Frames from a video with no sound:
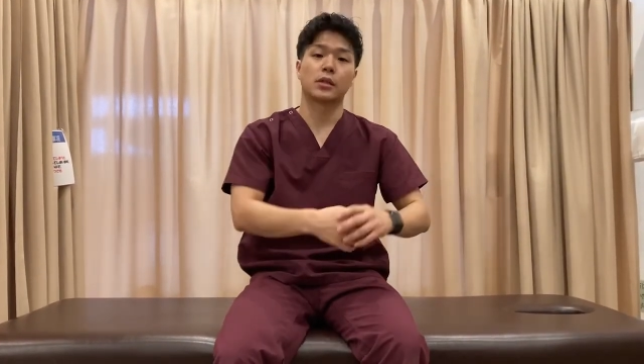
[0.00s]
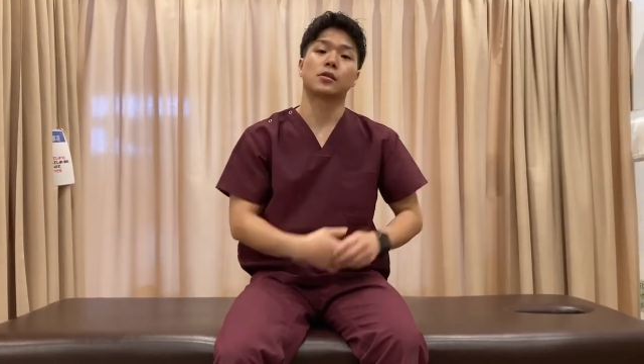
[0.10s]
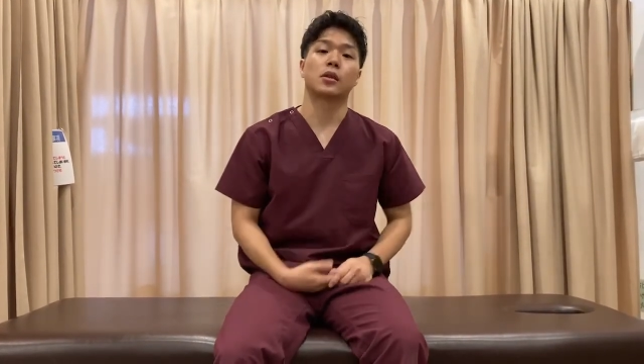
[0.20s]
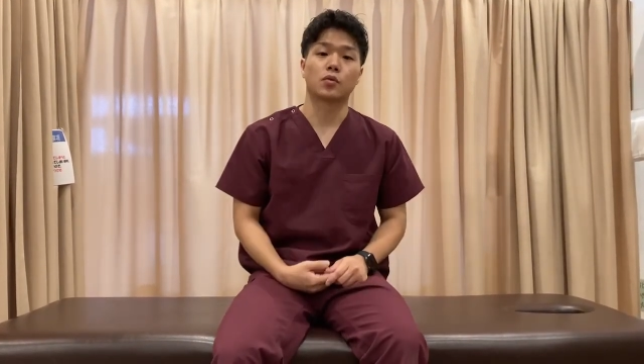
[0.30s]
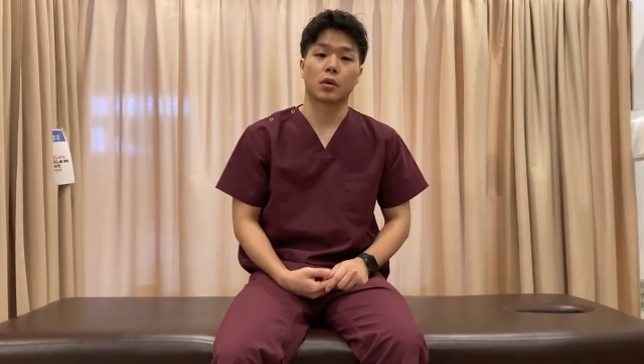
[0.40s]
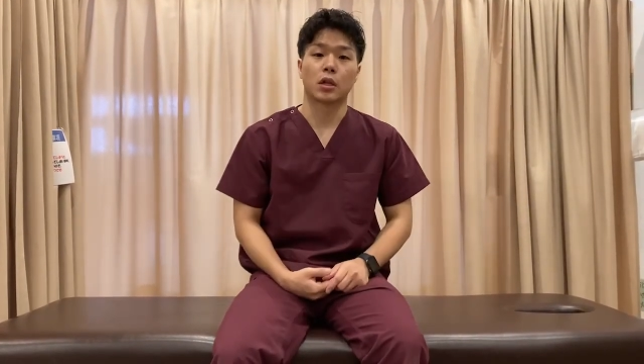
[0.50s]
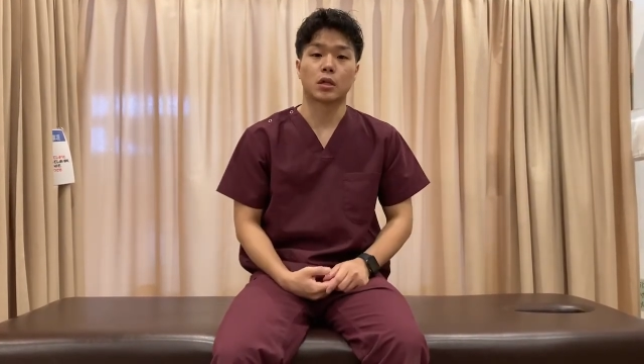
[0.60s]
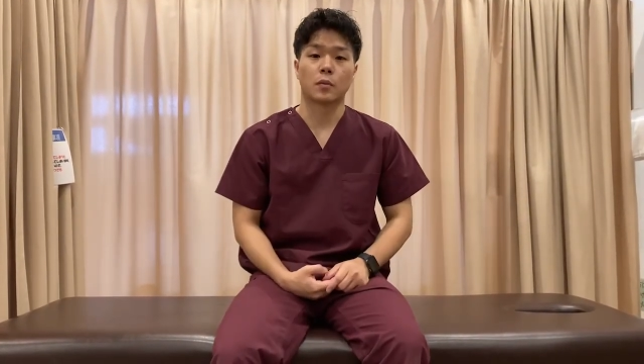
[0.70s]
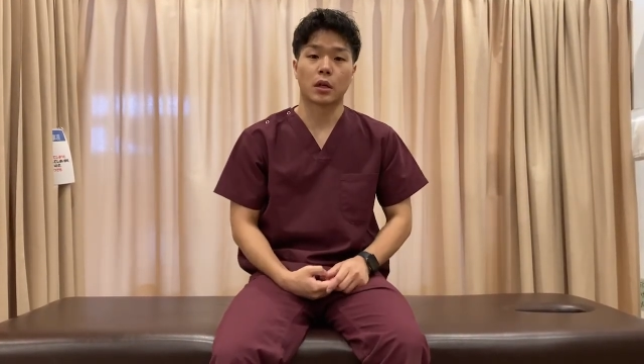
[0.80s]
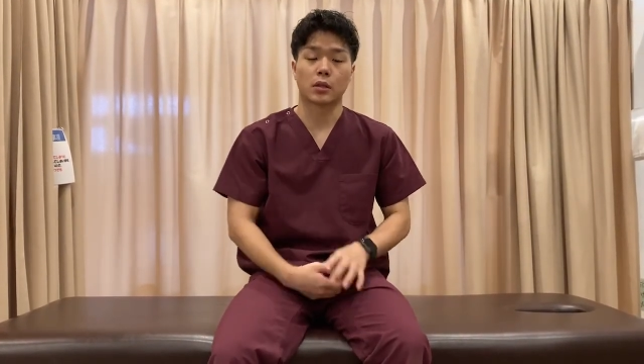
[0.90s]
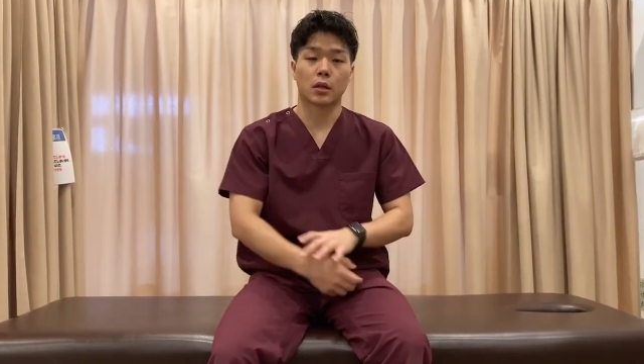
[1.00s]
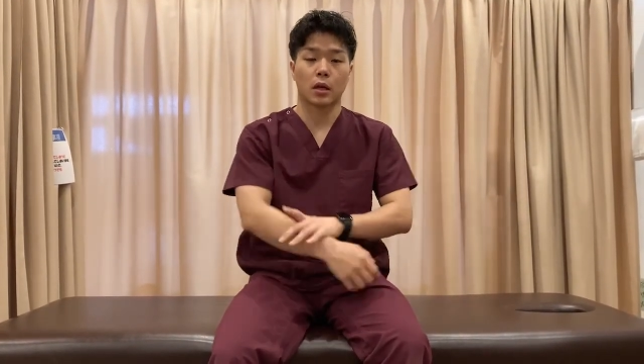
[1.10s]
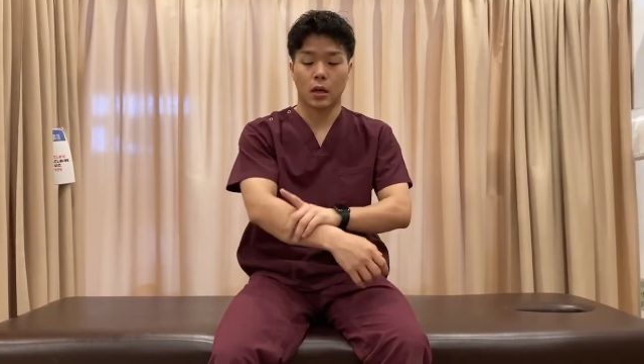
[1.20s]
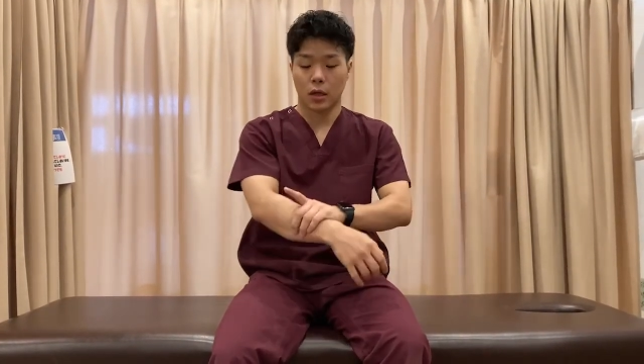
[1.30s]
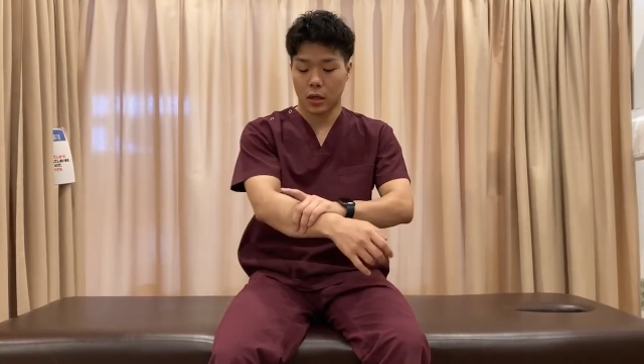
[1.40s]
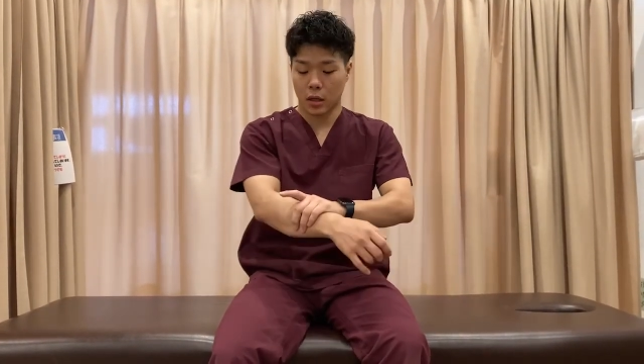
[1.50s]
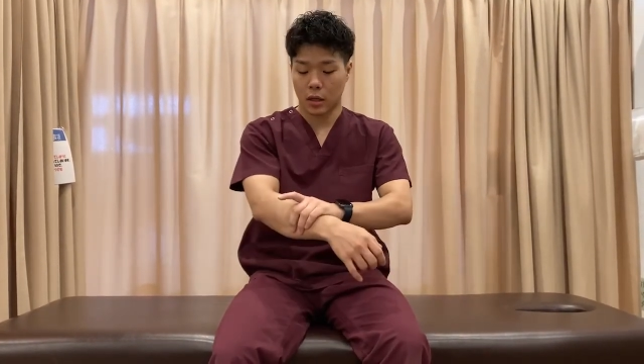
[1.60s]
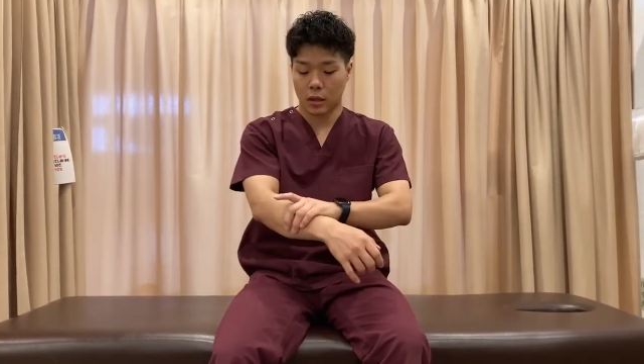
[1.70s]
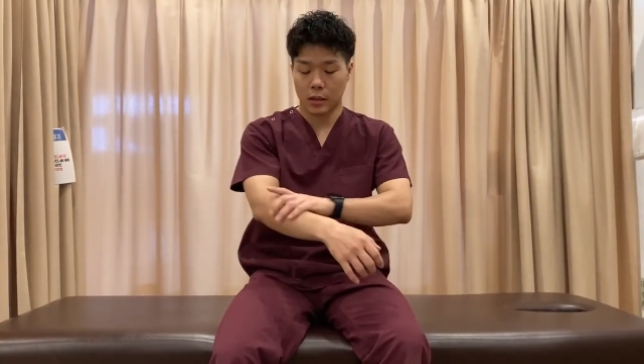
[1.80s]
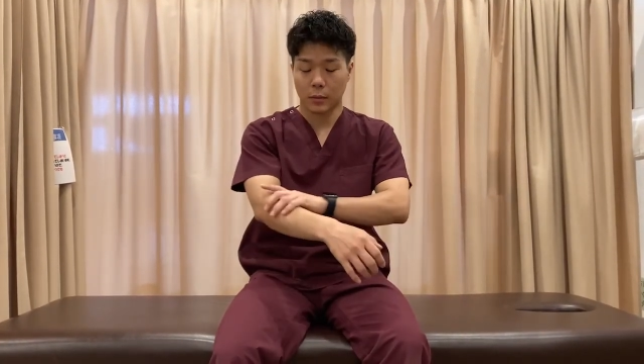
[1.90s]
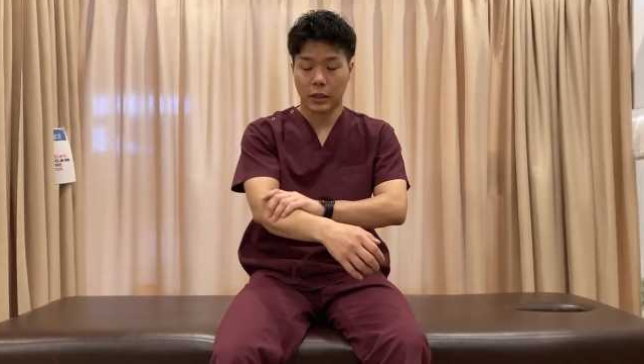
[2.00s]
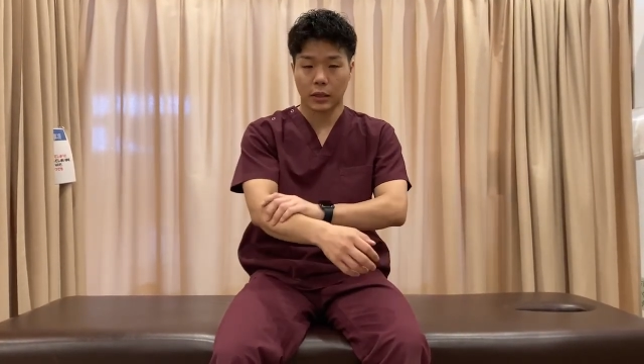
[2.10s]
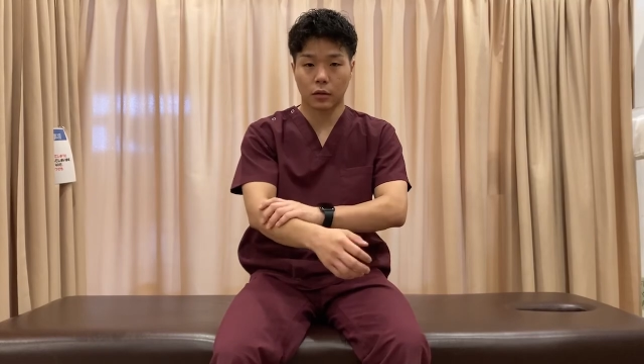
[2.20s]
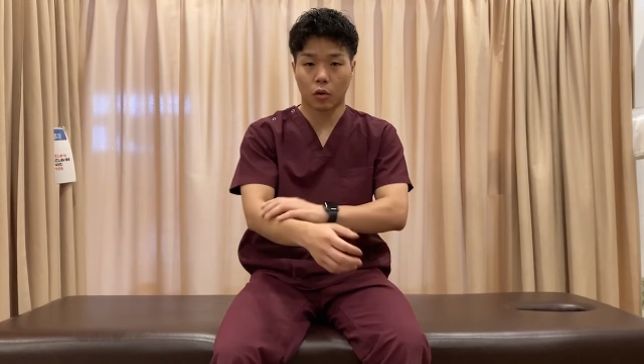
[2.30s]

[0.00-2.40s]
について紹介します、えー、まあ、